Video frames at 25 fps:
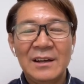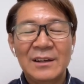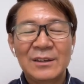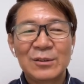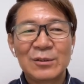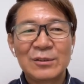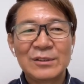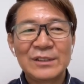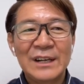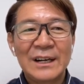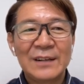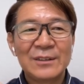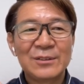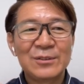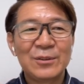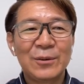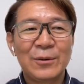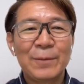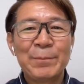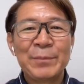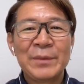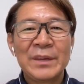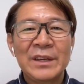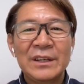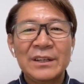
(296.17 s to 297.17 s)
どちらか
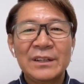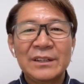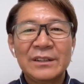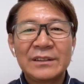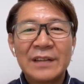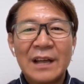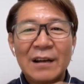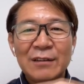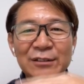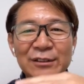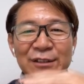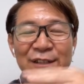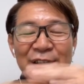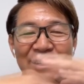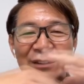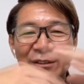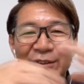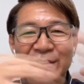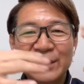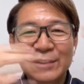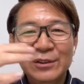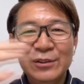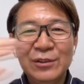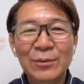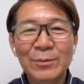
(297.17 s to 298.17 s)
とたくさんの
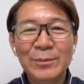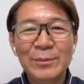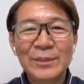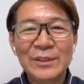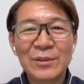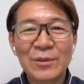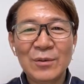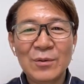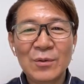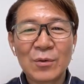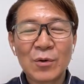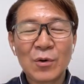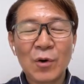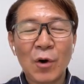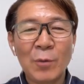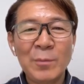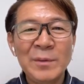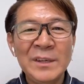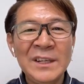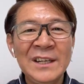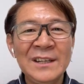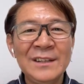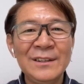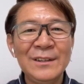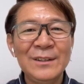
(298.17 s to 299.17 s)
人々の
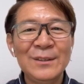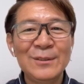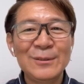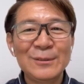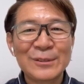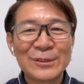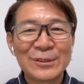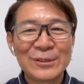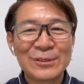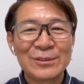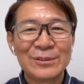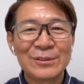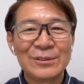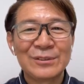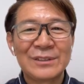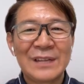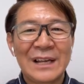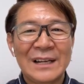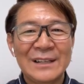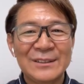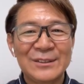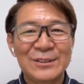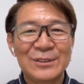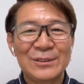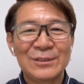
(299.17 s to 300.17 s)
コミュニティを作った
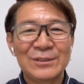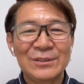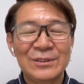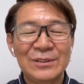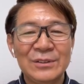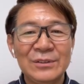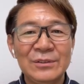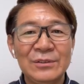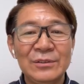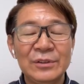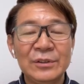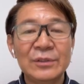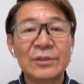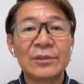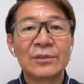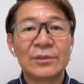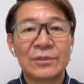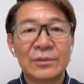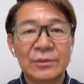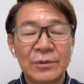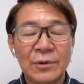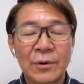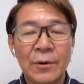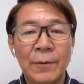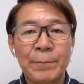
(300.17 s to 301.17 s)
りするっていうのを一つ
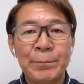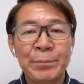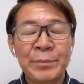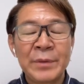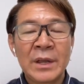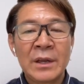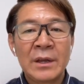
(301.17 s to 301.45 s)
の、